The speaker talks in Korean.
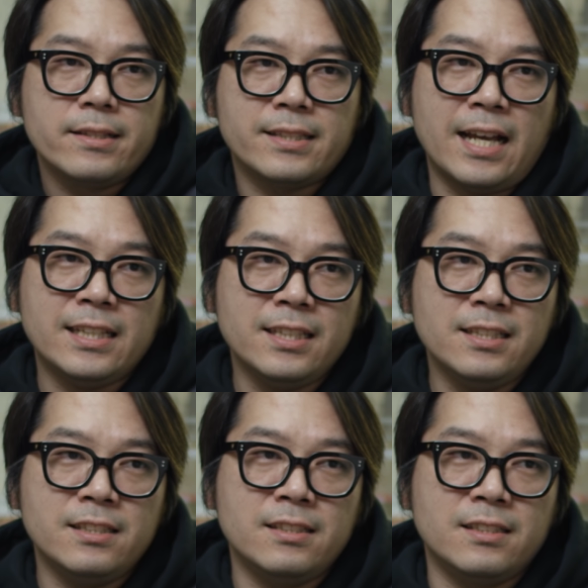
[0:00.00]

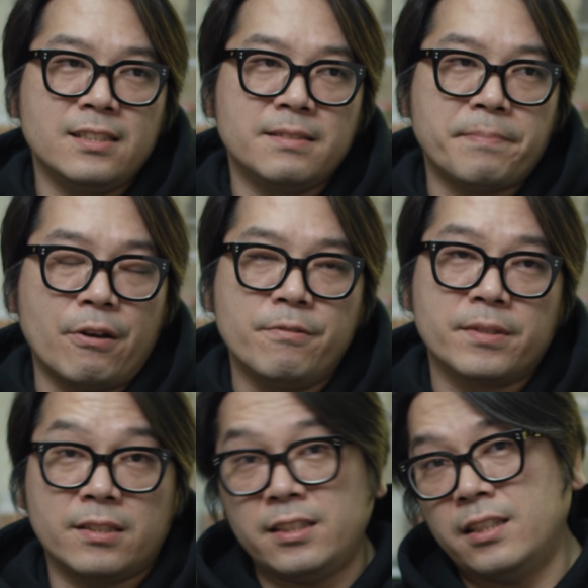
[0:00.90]
사진을
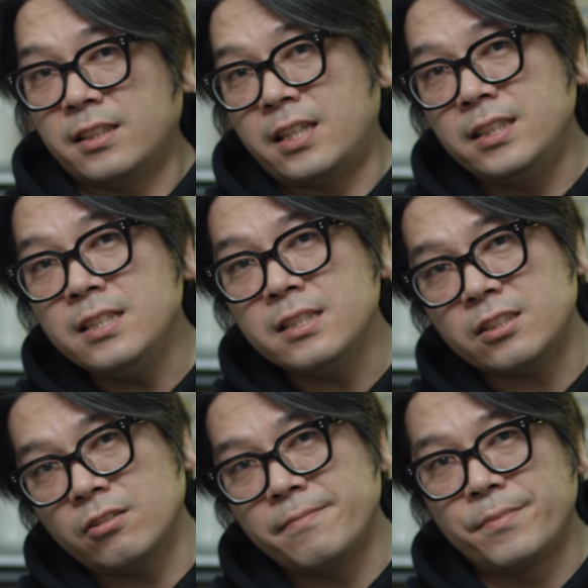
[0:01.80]
배우면서 특히
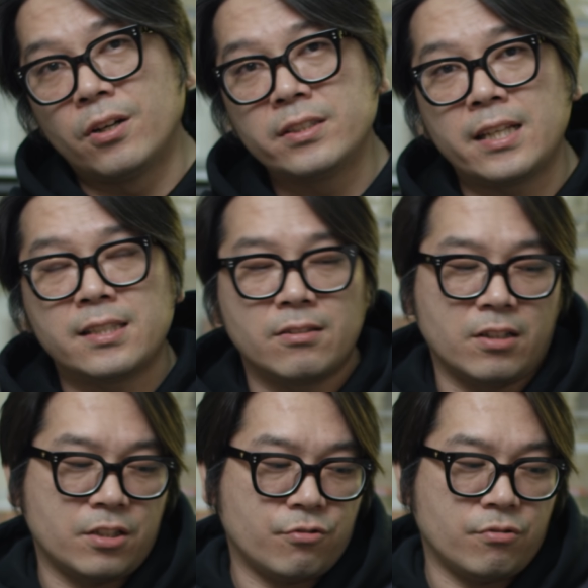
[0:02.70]
기능적인 면에 있어
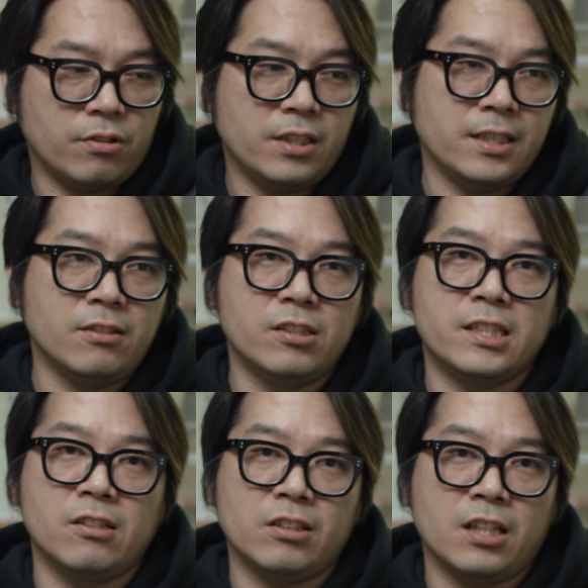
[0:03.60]
가지고 이걸
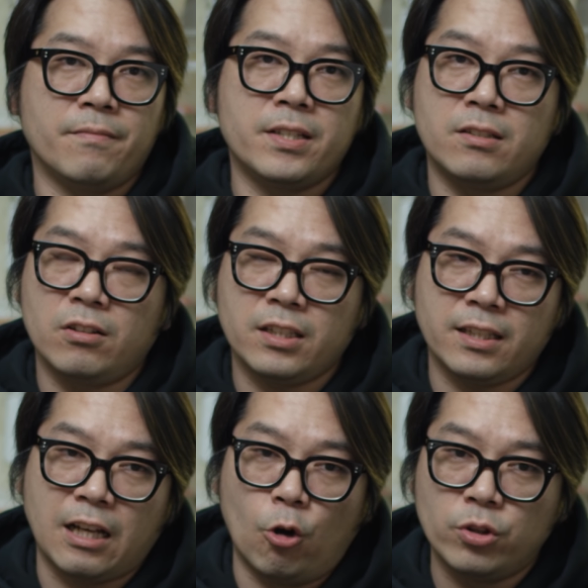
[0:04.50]
이렇게 하면
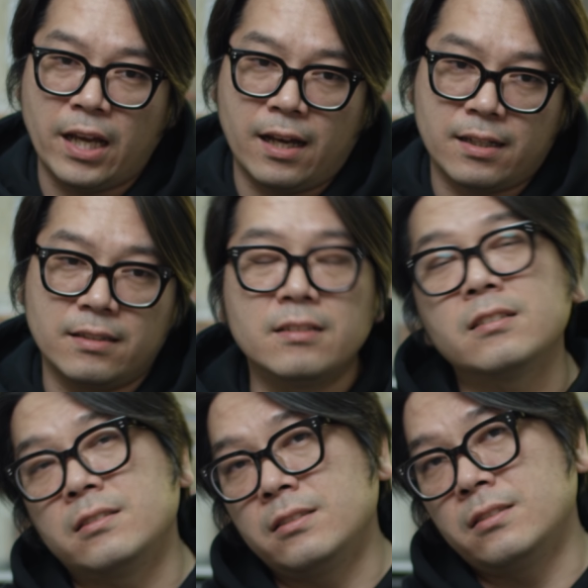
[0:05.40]
이렇게 나온다라는
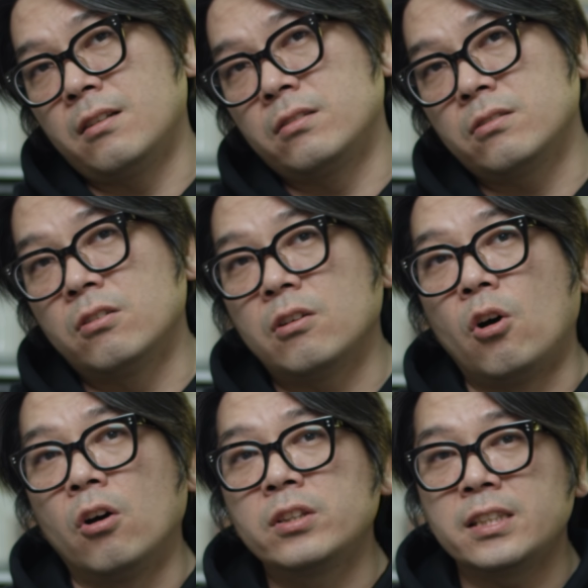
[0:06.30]
그런 걸
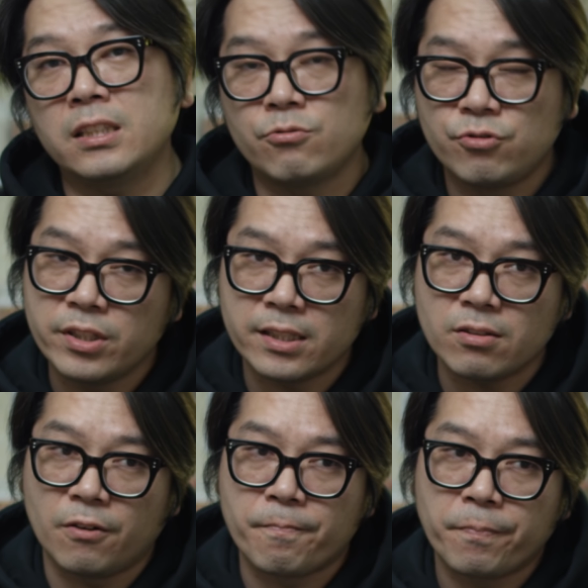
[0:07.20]
얻기
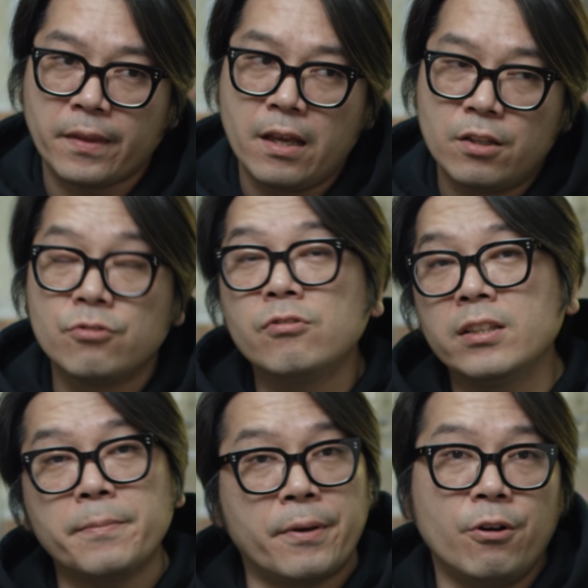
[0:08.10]
위해서
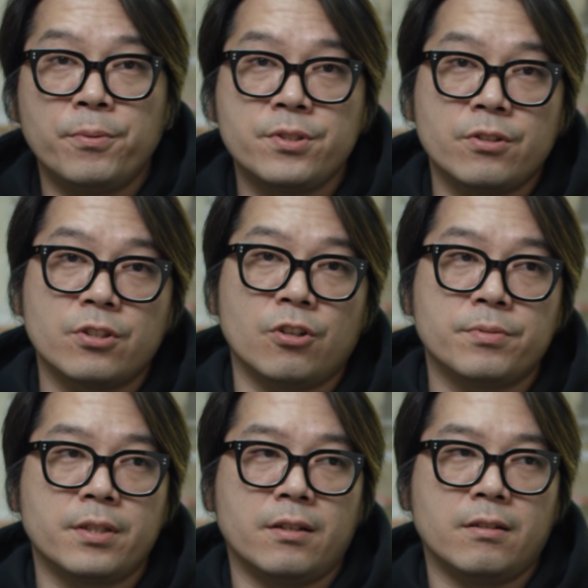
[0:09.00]
누구한테 배워본 적이
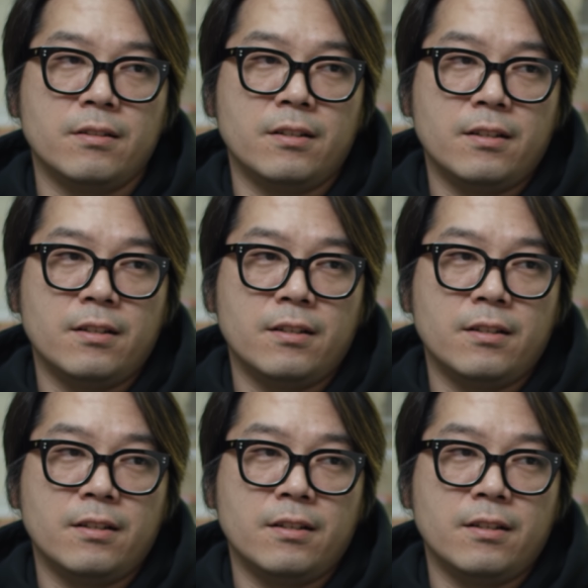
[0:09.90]
없어요.